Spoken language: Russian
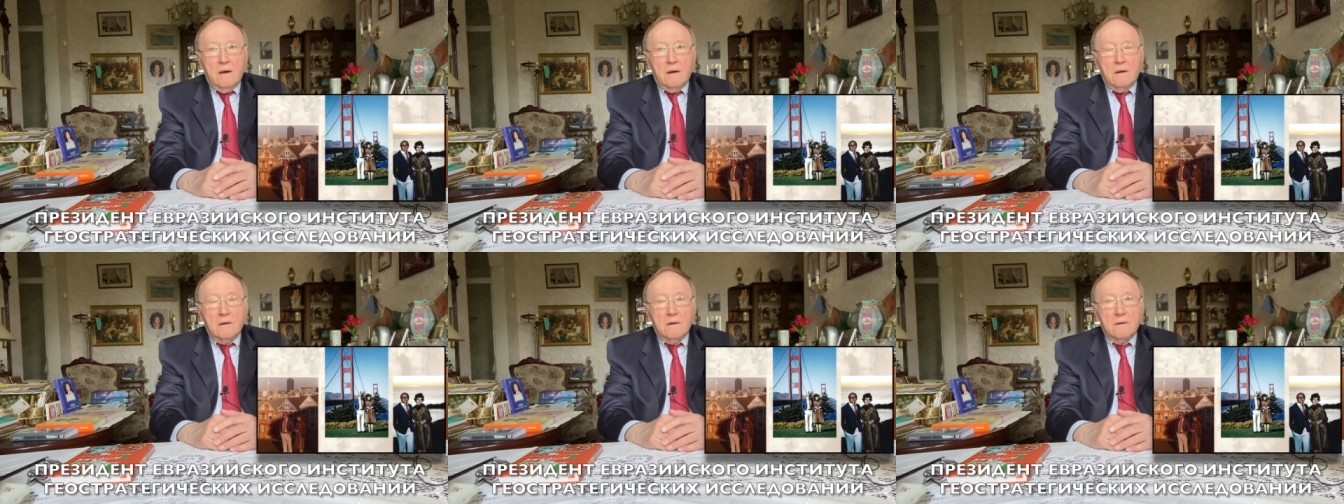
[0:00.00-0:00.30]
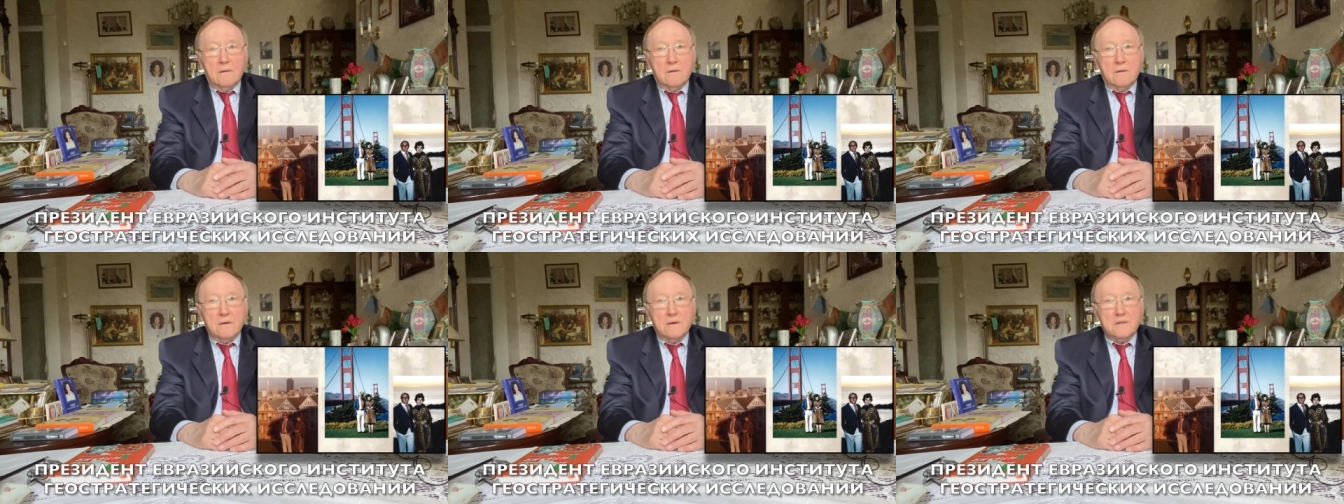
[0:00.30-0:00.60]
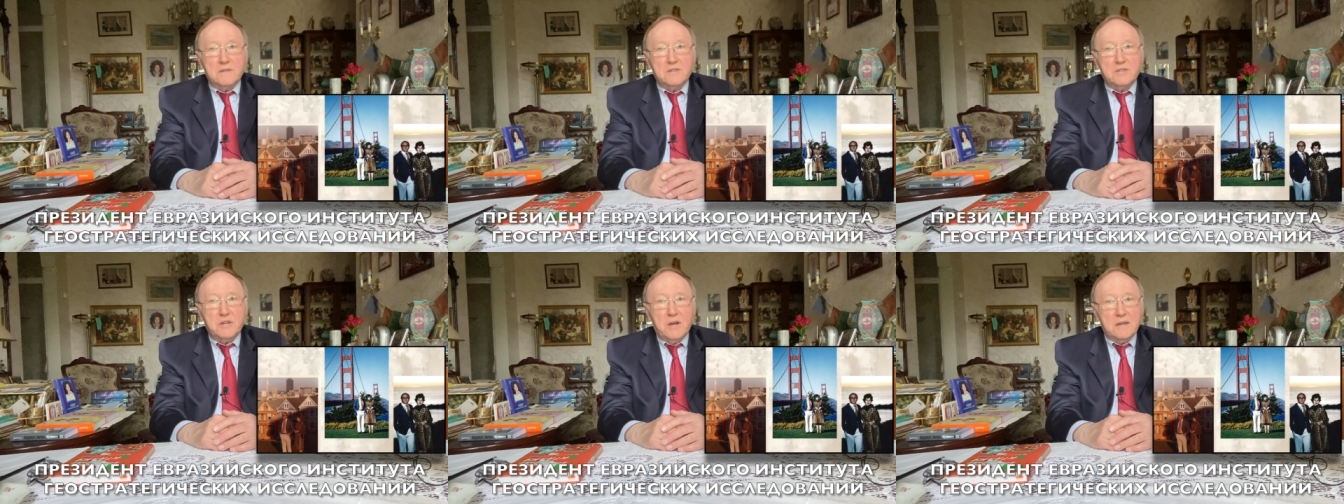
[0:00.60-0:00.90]
Э,
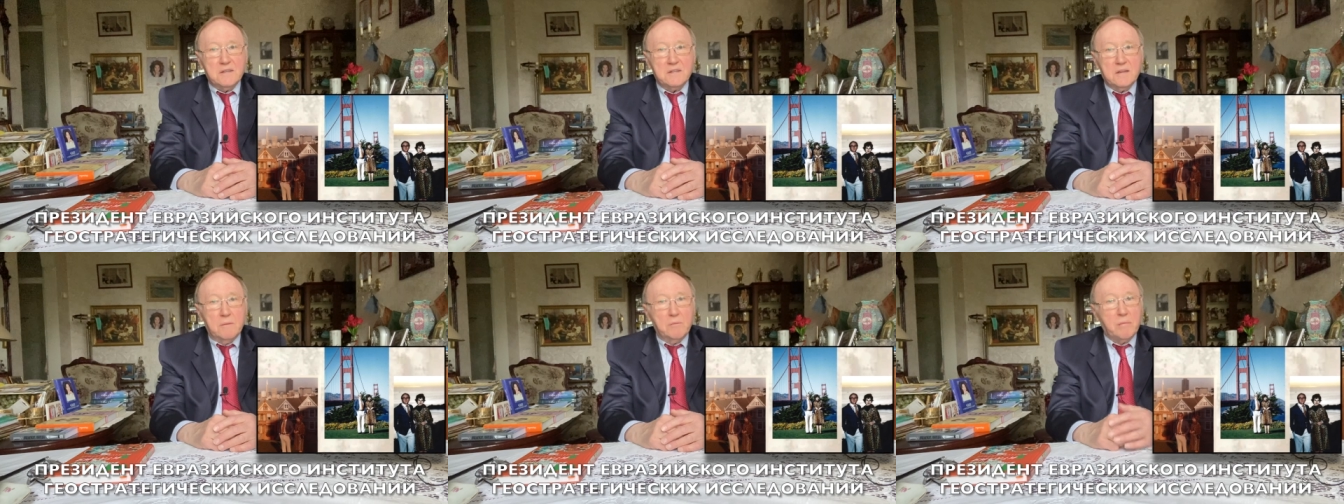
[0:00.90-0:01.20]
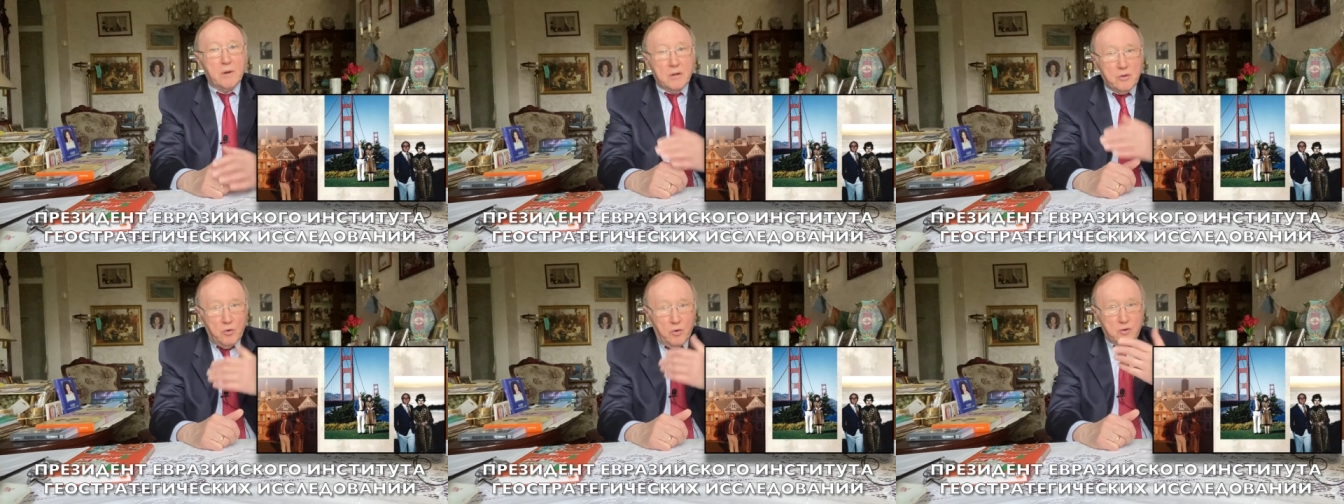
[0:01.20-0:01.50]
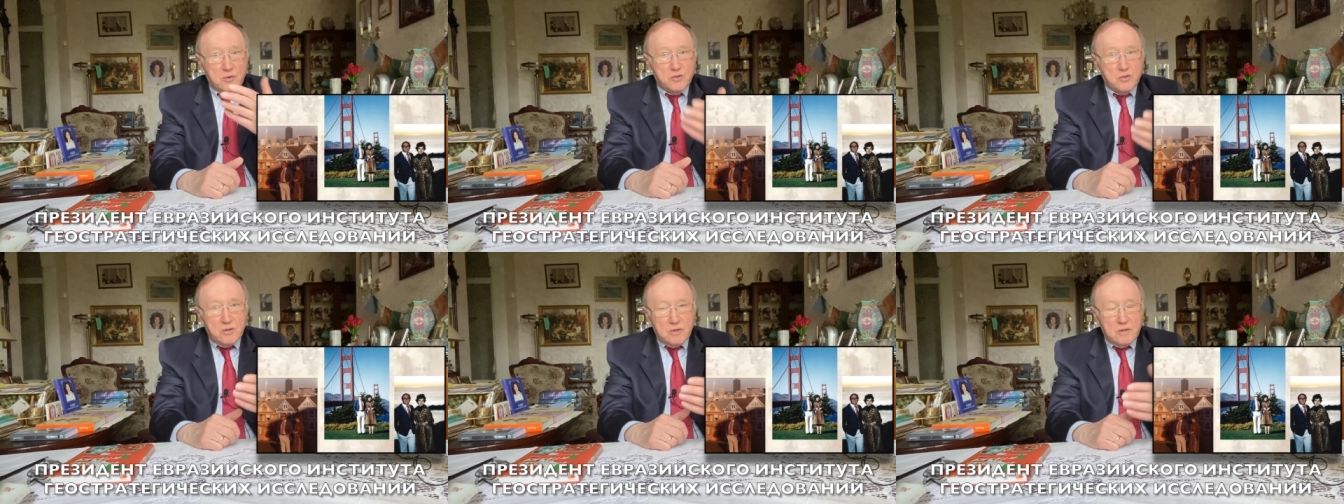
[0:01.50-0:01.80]
сейчас я
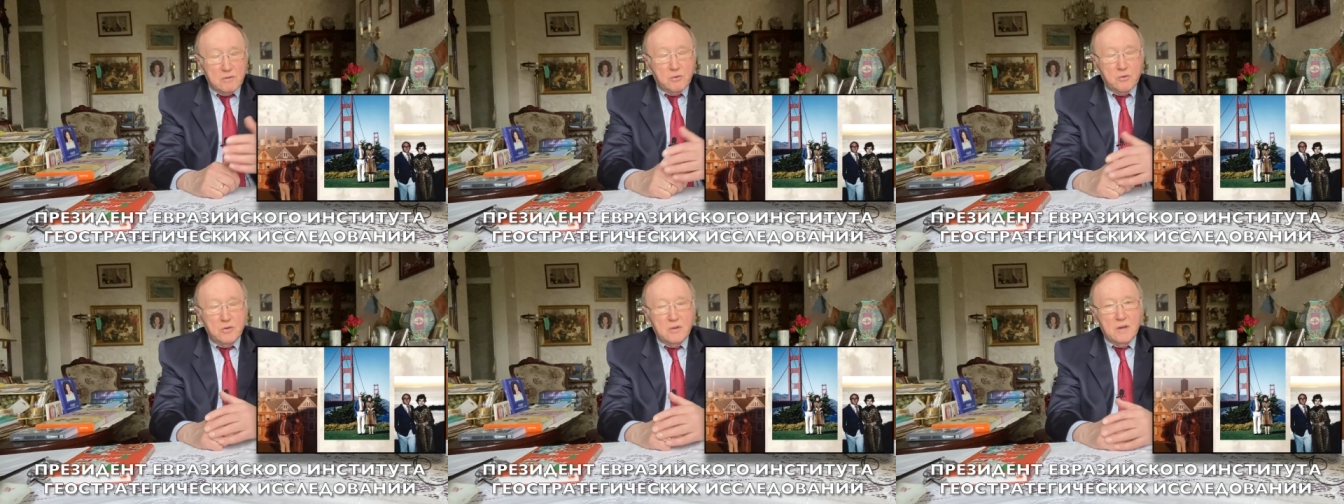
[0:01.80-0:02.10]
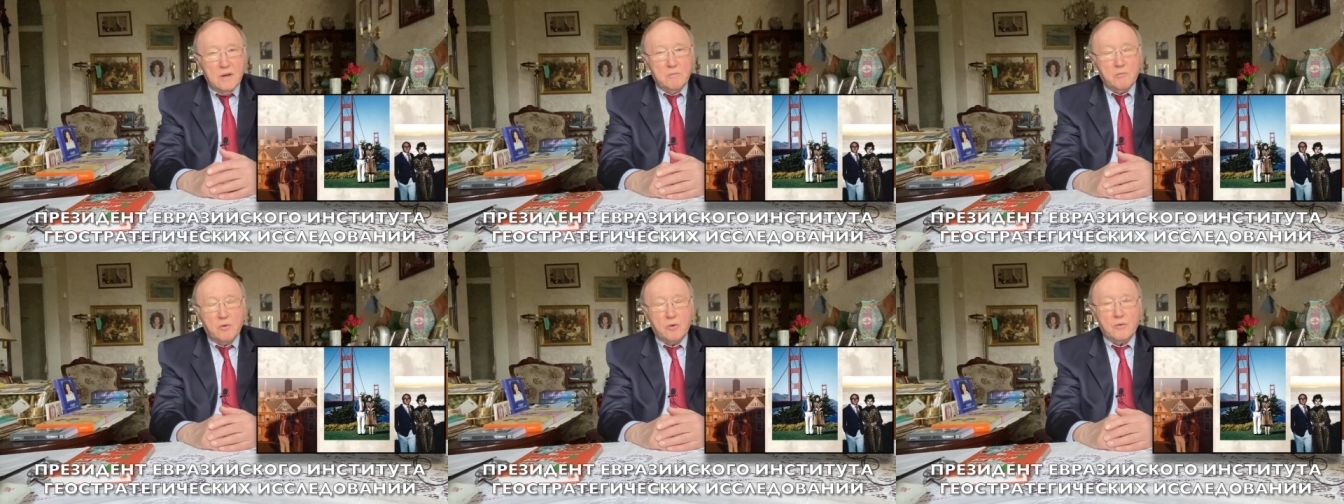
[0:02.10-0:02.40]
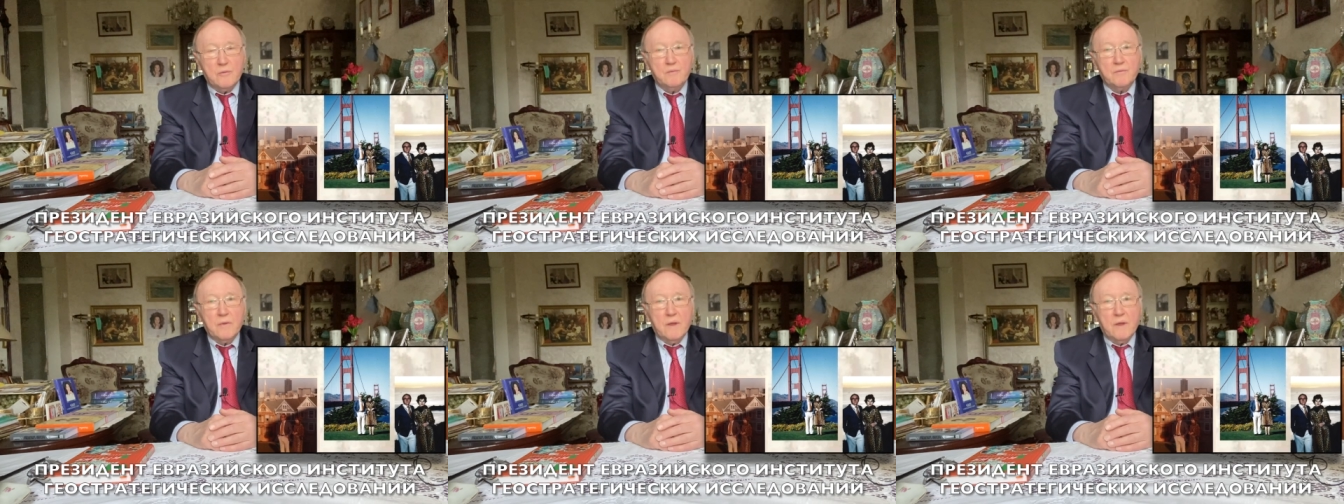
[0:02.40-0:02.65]
продолжу эту тему